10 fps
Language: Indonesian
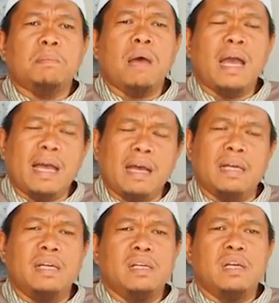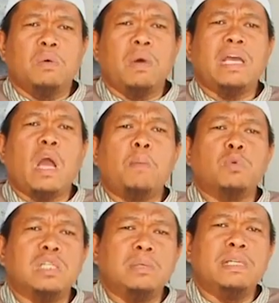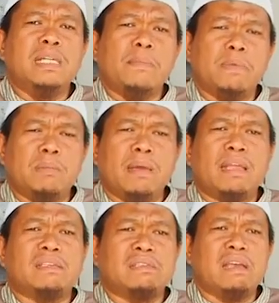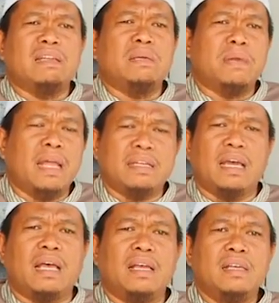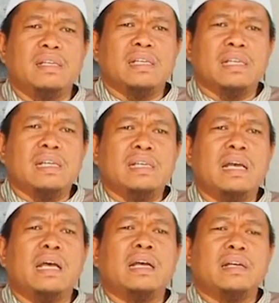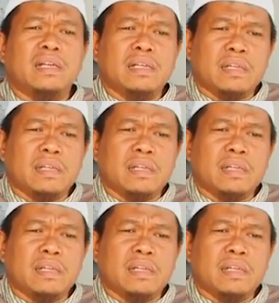Maha wahai kaum muslimin di mana saja Anda berada. Nah,